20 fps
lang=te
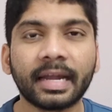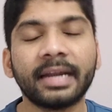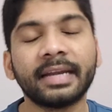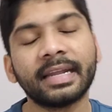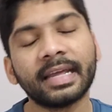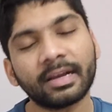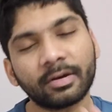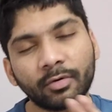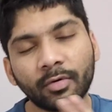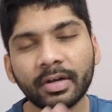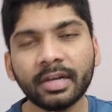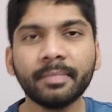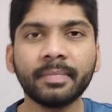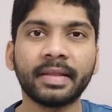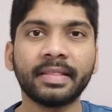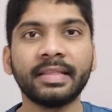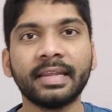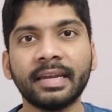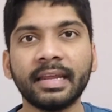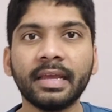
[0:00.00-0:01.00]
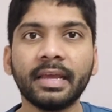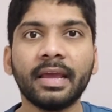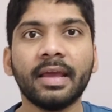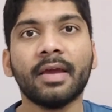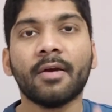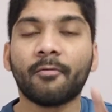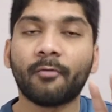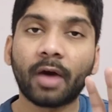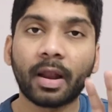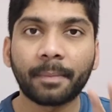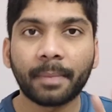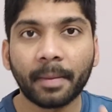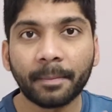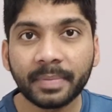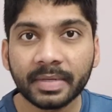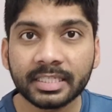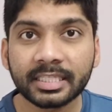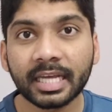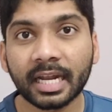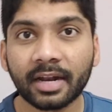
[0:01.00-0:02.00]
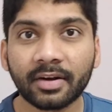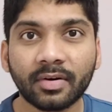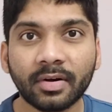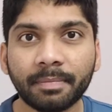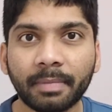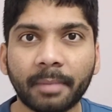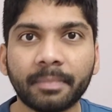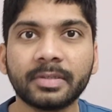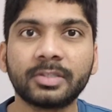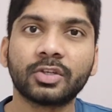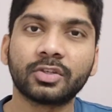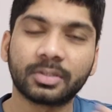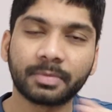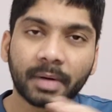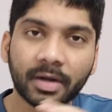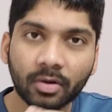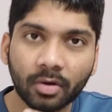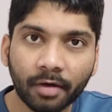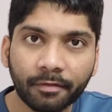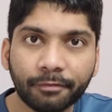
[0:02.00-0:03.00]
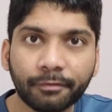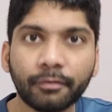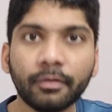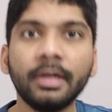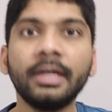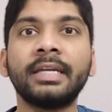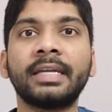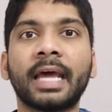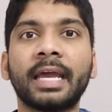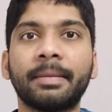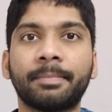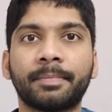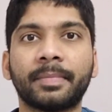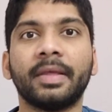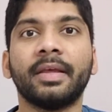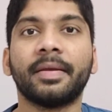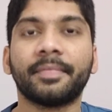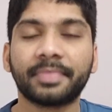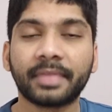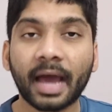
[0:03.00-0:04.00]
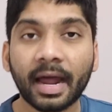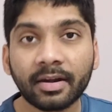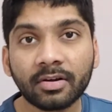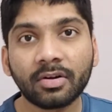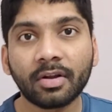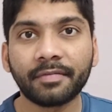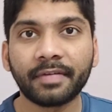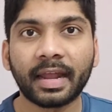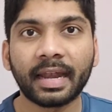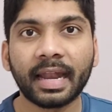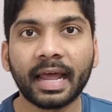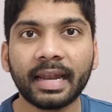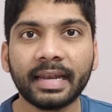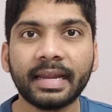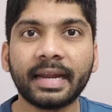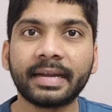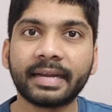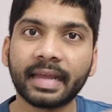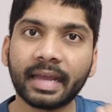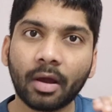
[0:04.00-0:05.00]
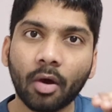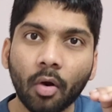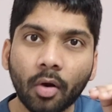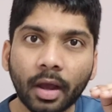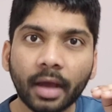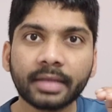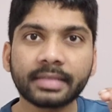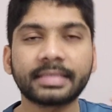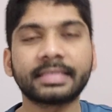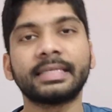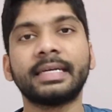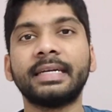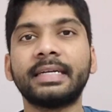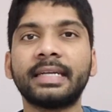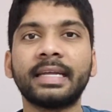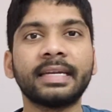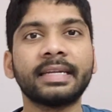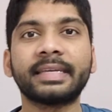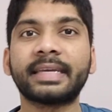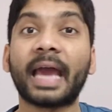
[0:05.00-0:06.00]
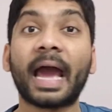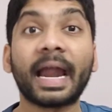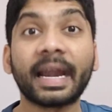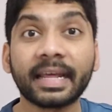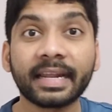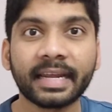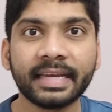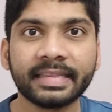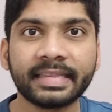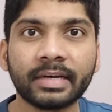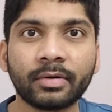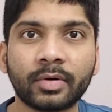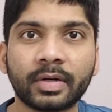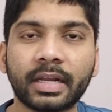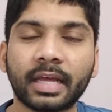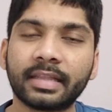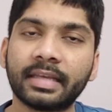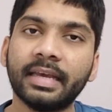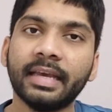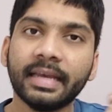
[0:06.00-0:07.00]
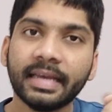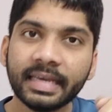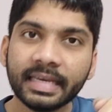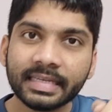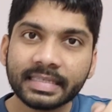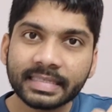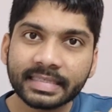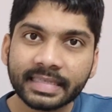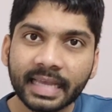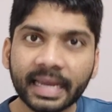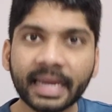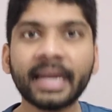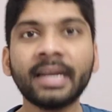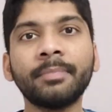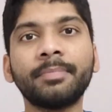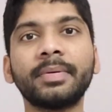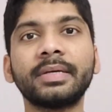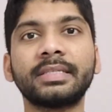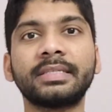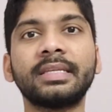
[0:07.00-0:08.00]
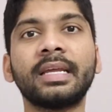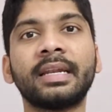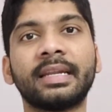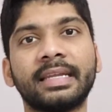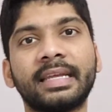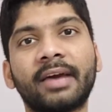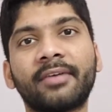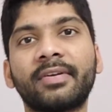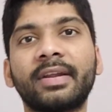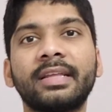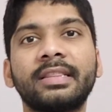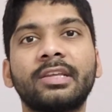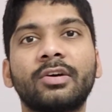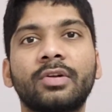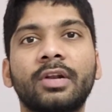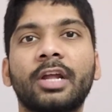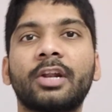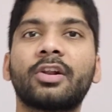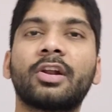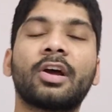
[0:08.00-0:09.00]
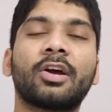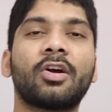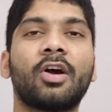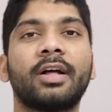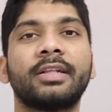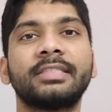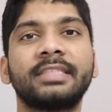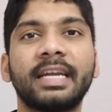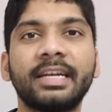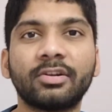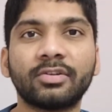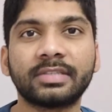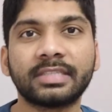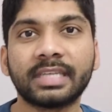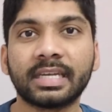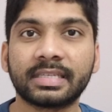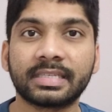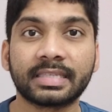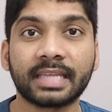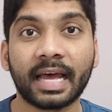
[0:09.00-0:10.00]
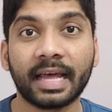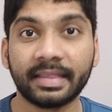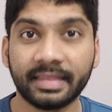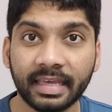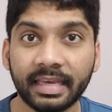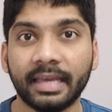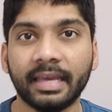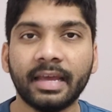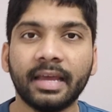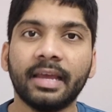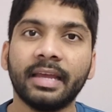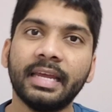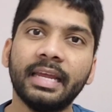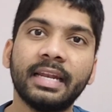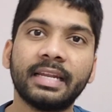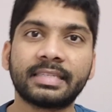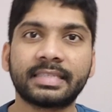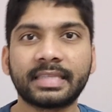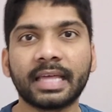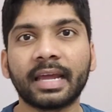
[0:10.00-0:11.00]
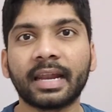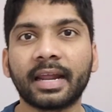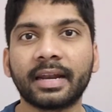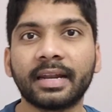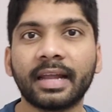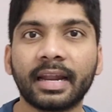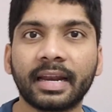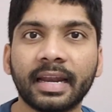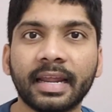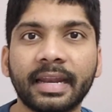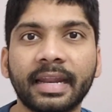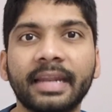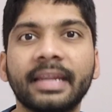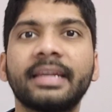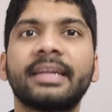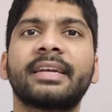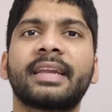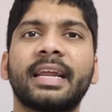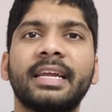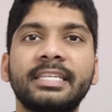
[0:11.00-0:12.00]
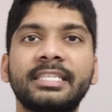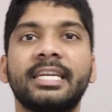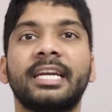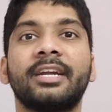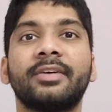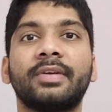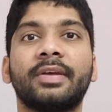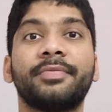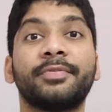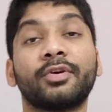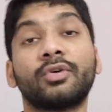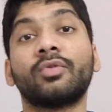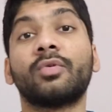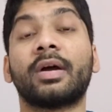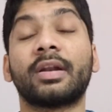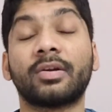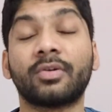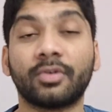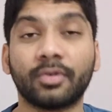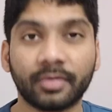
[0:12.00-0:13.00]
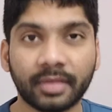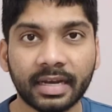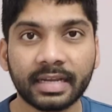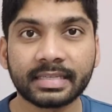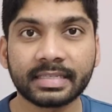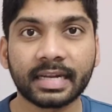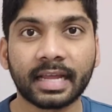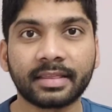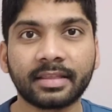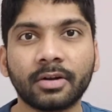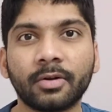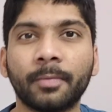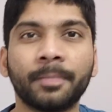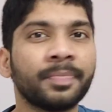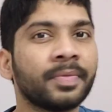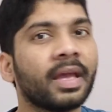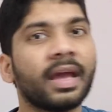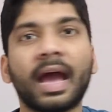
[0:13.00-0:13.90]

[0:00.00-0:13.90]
కదా అంటే కొన్ని మందిని వాళ్ళు పంపించాలనుకుని పంపించవచ్చు బట్ ఒక ఫుల్ టైం దాంట్లో వెళ్ళాలి అంటే ఒక సర్టెన్ క్యాడర్ అయితే ఉంటుంది ఈ సెకండ్ పర్సన్ ఎవరైతే ఉన్నారో నాకు ఆన్ సైట్ వచ్చేస్తుంది వీళ్ళు ఇస్తారన్నారులే నేను ఇంక ట్రై చేయడం ఎందుకు అనుకుని వదిలేసిన అతను